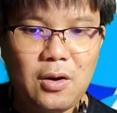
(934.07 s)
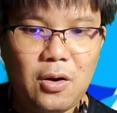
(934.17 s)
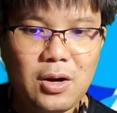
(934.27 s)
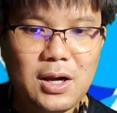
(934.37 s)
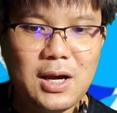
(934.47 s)
ข
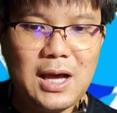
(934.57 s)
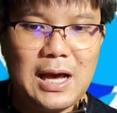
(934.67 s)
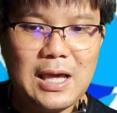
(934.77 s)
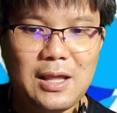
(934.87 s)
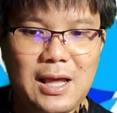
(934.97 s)
องเครือ
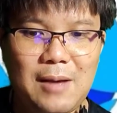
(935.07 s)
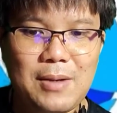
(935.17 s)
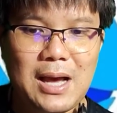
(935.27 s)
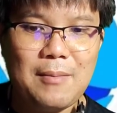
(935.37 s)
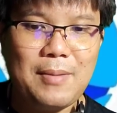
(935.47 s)
ข่ายท่ามกลา
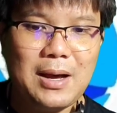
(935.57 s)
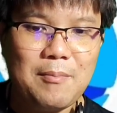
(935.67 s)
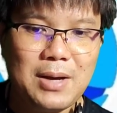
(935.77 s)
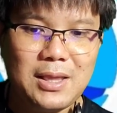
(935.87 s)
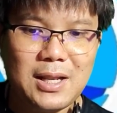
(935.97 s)
งการ
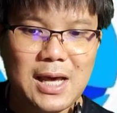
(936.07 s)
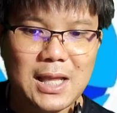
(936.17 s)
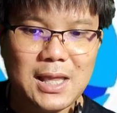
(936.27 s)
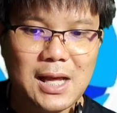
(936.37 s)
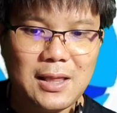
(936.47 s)
พัฒนา
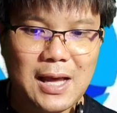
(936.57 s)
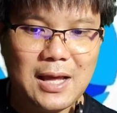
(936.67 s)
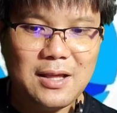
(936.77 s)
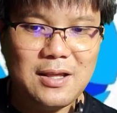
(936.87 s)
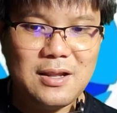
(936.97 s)
ต่า
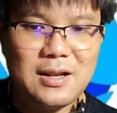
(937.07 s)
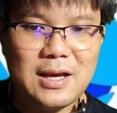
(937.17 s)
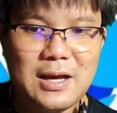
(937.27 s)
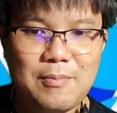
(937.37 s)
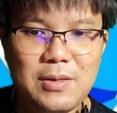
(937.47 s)
งๆ
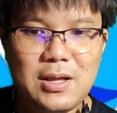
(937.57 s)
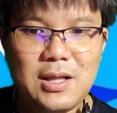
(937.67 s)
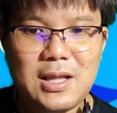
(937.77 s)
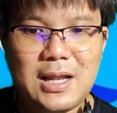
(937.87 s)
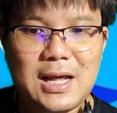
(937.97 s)
นะครับ
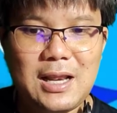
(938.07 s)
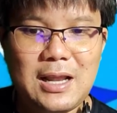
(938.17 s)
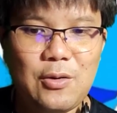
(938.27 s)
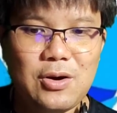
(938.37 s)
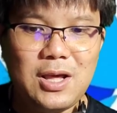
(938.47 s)
ฉะนั้น
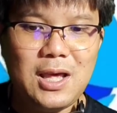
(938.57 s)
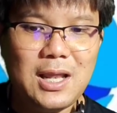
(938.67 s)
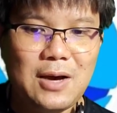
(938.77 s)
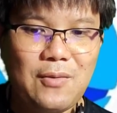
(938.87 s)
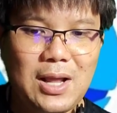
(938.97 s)
เราก็เห็น
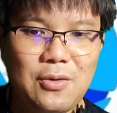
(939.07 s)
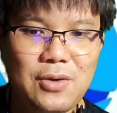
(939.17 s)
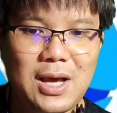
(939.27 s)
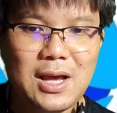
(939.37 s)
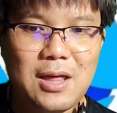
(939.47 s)
แล้วว่า
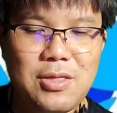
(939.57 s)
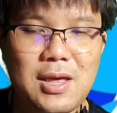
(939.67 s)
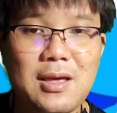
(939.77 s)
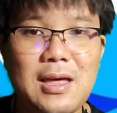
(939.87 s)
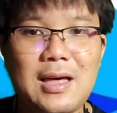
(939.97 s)
Luna Classic